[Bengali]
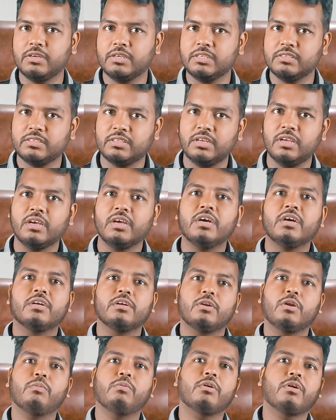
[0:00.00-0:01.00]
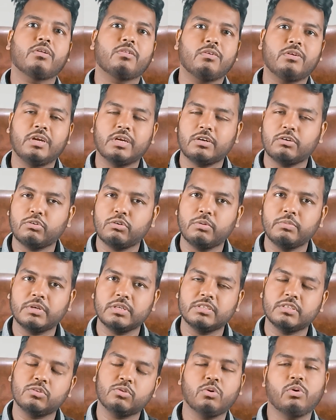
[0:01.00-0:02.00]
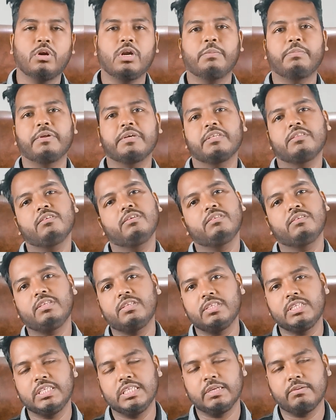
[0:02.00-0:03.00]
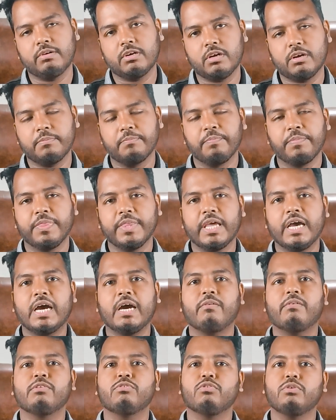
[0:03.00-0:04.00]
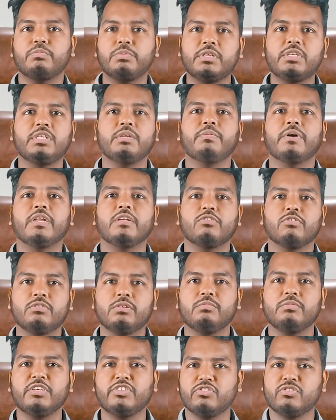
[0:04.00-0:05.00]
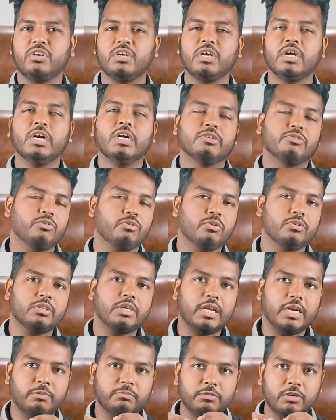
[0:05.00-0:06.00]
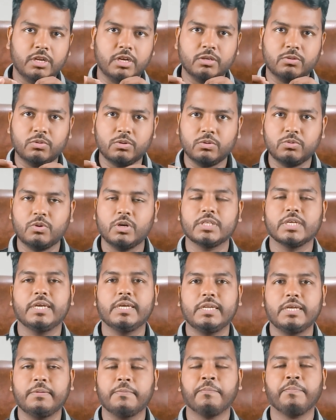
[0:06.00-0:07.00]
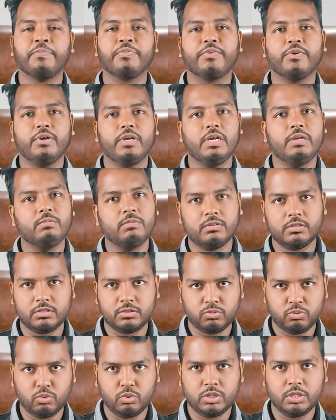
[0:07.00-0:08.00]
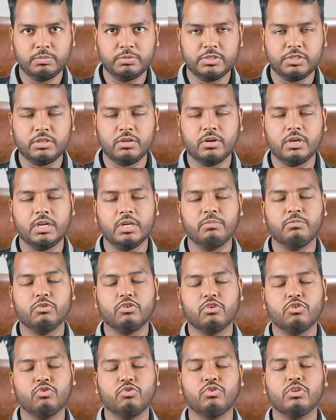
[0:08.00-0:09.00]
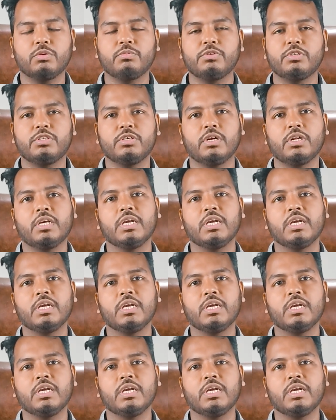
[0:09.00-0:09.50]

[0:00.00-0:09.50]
হয়ে গেছে লবণাক্তটা একটু কমে গেছে তখন আপনার কিন্তু ইজিলি দিতে পারেন আবার যদি বৃষ্টি পানি যদি মিক্স হয় তখন তো আলহামদুলিল্লাহ কোনো কথাই নেই তো এই বছর শুরুতে বৃষ্টি হয় না এই বছর শুরুতে বৃষ্টি হয়